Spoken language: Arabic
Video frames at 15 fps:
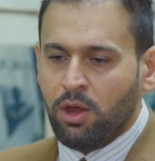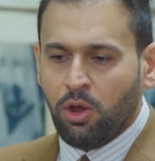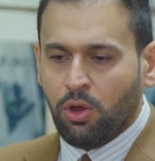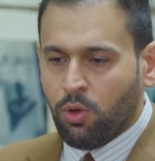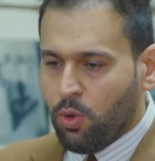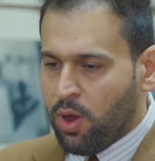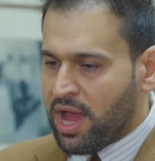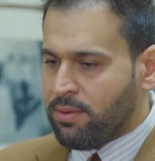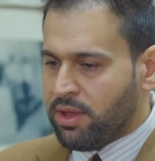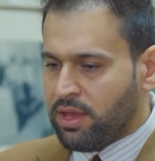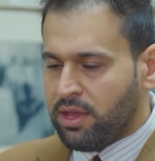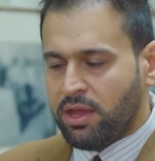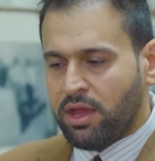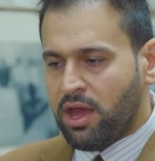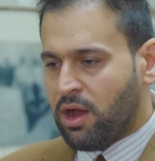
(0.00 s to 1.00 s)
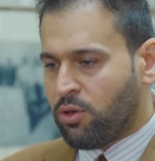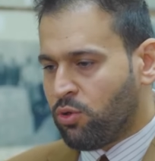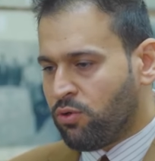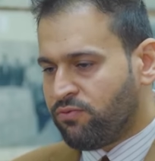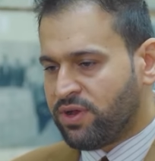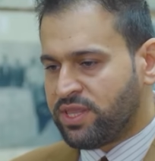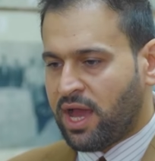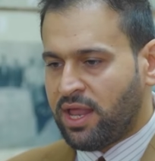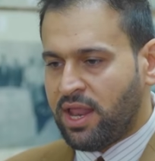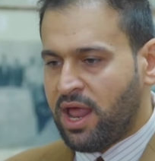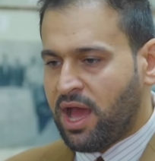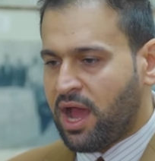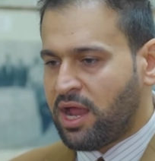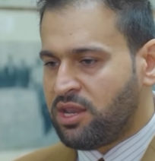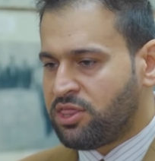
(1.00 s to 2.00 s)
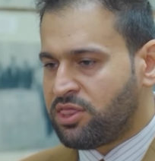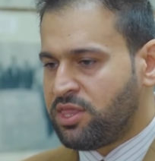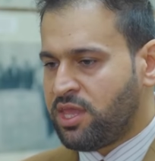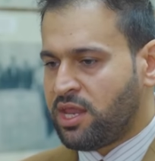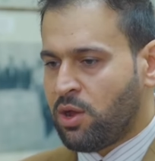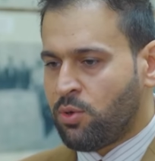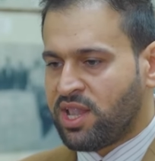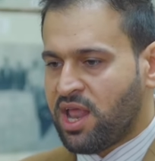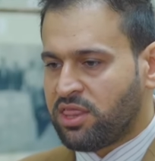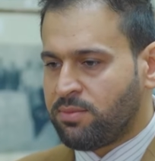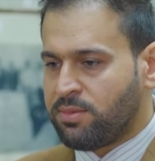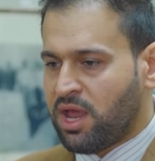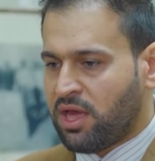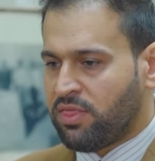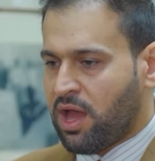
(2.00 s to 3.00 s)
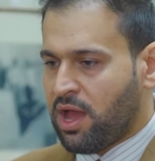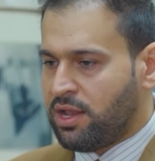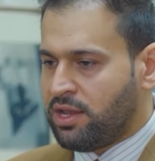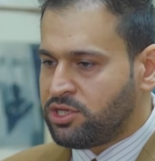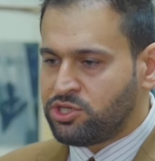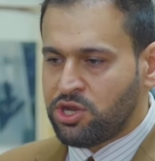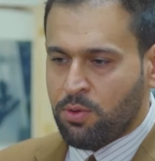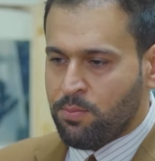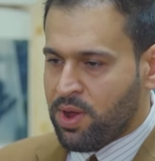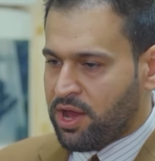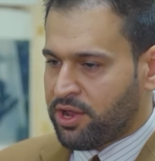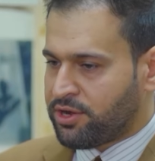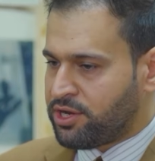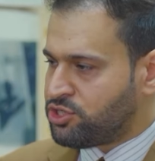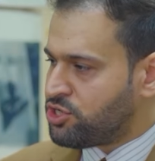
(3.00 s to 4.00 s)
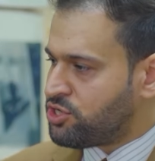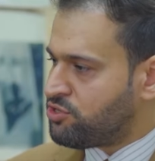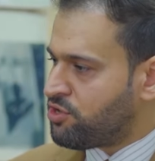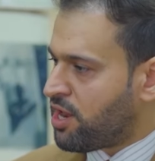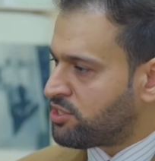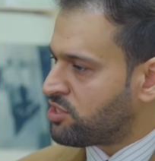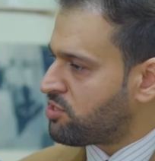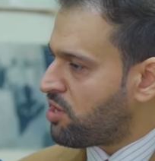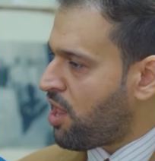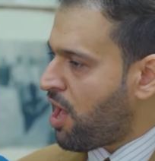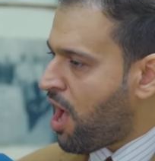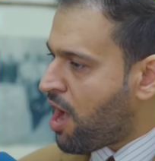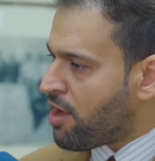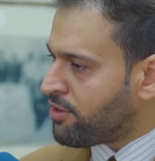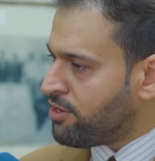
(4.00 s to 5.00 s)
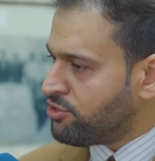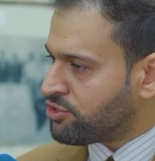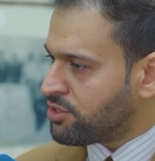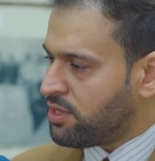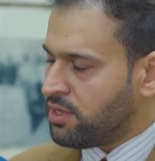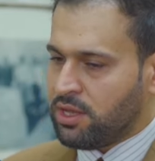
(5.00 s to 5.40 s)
وهواي اكو فد على الاقل اثنين او ثلاثه من اعضاء اللجنه هم خريجين دراسه الخارج